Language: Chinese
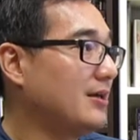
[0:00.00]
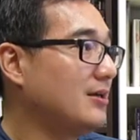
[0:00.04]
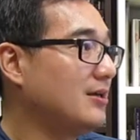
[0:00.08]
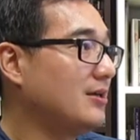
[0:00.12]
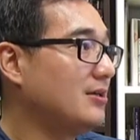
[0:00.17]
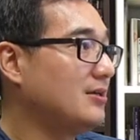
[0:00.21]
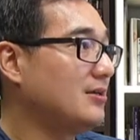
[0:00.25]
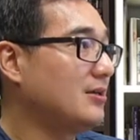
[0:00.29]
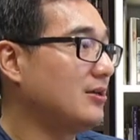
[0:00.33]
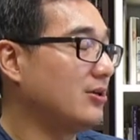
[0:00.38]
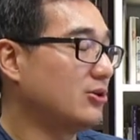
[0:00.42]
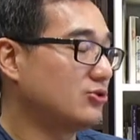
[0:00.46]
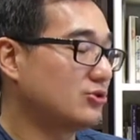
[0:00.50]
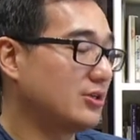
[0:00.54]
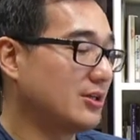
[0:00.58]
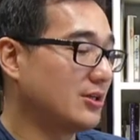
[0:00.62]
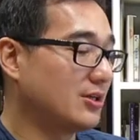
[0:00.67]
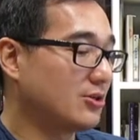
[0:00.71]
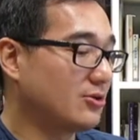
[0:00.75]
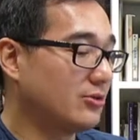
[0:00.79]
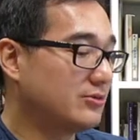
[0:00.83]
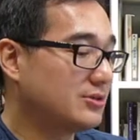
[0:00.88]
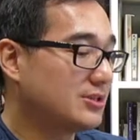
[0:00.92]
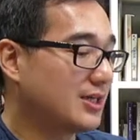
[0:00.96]
嗯，创的
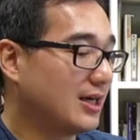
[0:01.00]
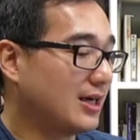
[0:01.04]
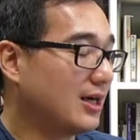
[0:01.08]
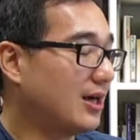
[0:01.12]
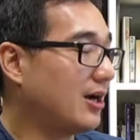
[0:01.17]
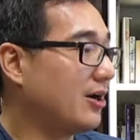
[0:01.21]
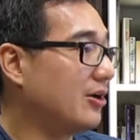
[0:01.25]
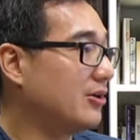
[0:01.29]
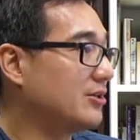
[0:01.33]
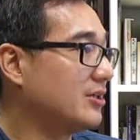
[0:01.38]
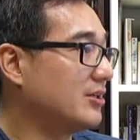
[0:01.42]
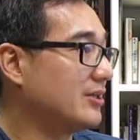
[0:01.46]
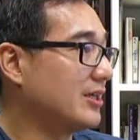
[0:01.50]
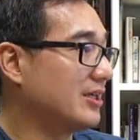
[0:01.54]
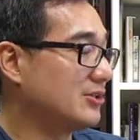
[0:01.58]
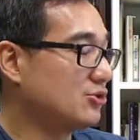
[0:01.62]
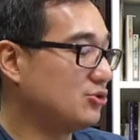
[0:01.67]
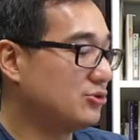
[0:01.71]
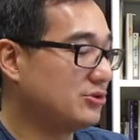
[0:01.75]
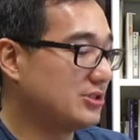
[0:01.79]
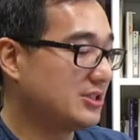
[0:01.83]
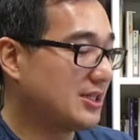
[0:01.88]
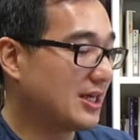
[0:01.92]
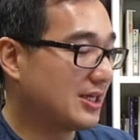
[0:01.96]
工厂好好的延
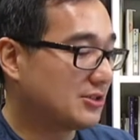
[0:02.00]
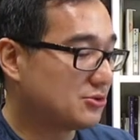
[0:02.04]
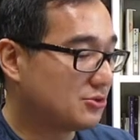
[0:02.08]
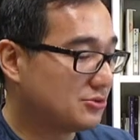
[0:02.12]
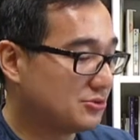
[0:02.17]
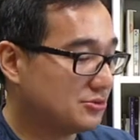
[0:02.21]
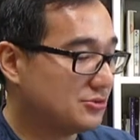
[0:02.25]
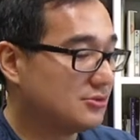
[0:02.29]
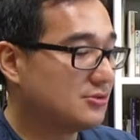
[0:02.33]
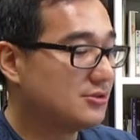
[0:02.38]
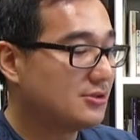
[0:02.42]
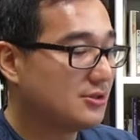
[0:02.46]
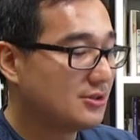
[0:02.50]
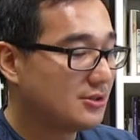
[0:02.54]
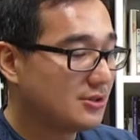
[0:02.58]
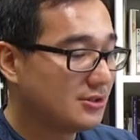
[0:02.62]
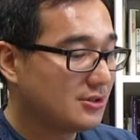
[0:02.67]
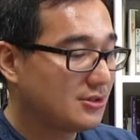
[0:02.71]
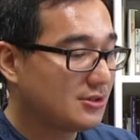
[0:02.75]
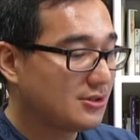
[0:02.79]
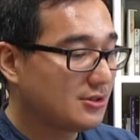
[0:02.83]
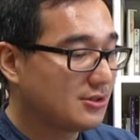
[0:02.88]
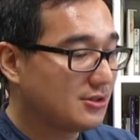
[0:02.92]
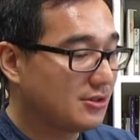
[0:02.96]
续下去，嗯
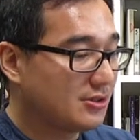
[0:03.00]
嗯，